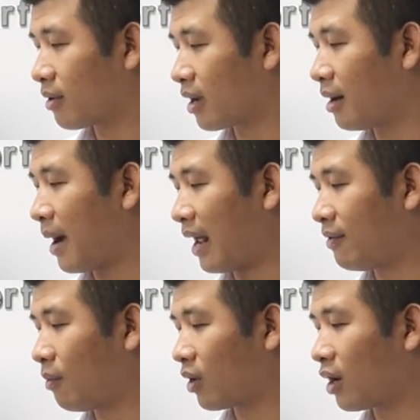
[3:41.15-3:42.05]
cơ bản
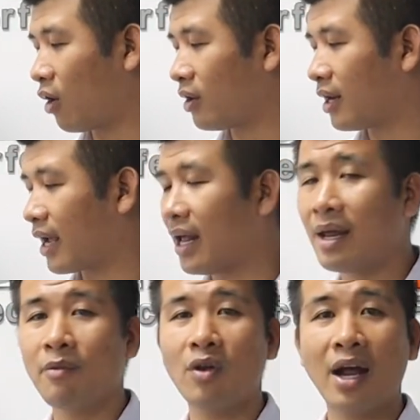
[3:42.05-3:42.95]
với một cái gói thiết kế
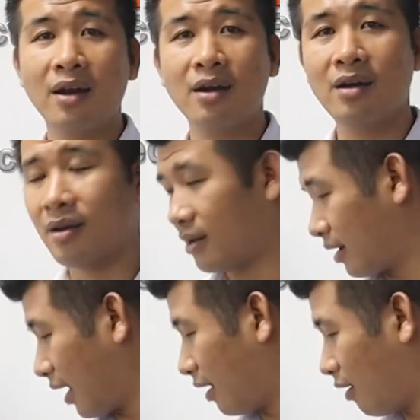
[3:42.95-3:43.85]
thêm nội thất nữa
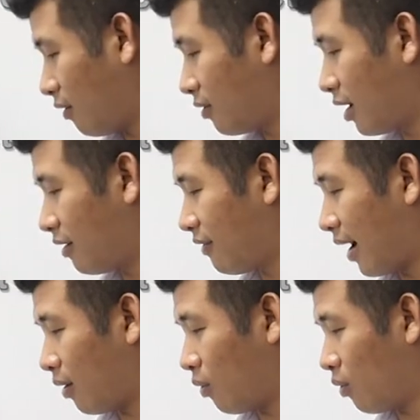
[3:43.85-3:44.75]
thì nó rơi
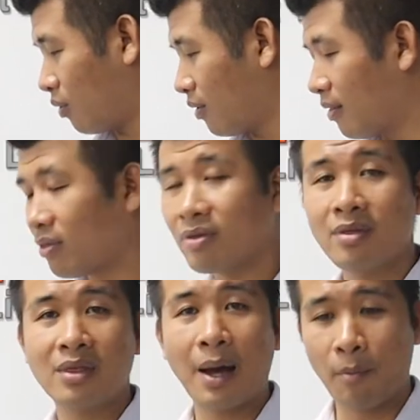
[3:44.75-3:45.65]
vào
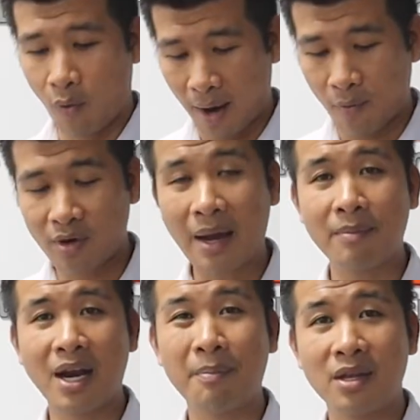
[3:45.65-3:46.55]
tầm khoảng
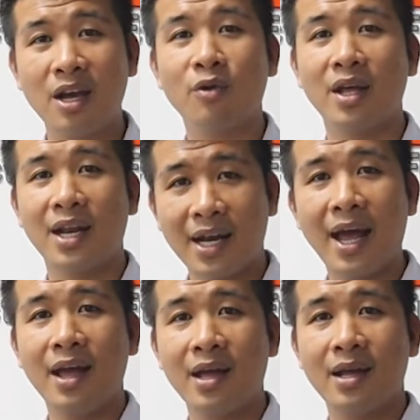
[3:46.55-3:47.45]
150 triệu tiền thiết
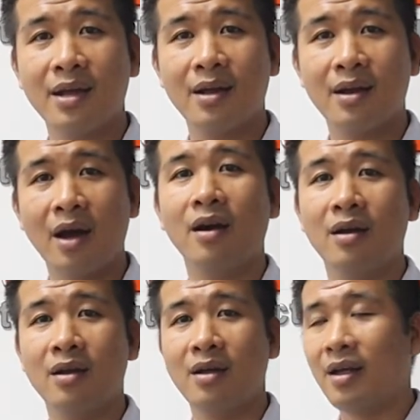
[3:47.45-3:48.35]
kế đó
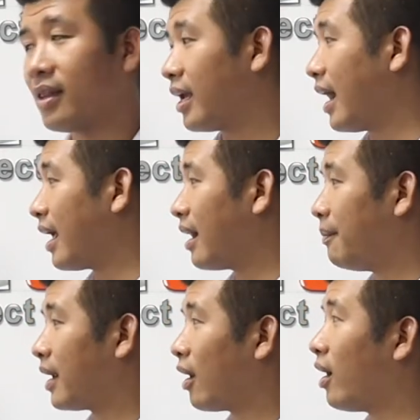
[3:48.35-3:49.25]
thì đây là
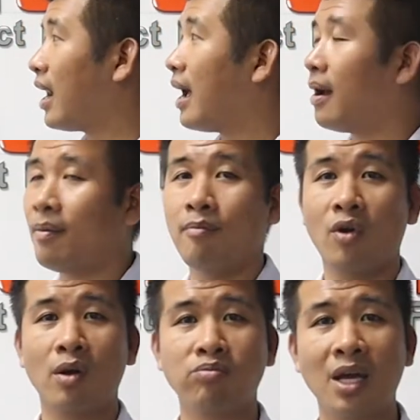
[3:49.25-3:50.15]
mình nói là một
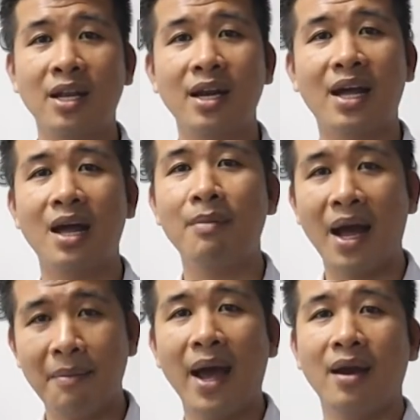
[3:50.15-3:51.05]
công ty thiết kế
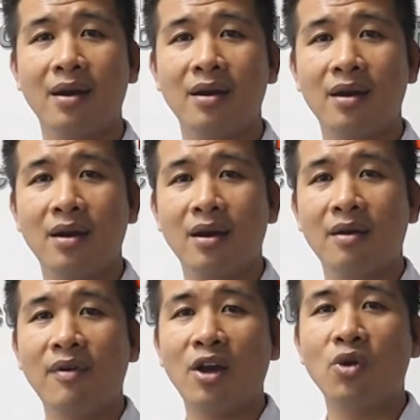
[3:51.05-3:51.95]
bài bản
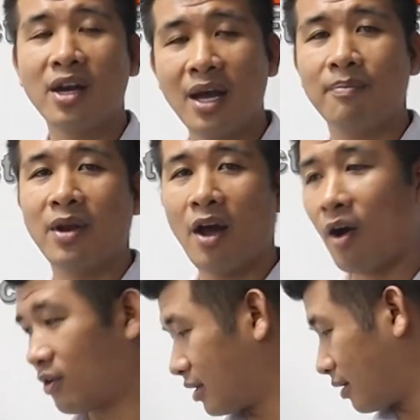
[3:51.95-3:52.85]
và chuyên nghiệp thì họ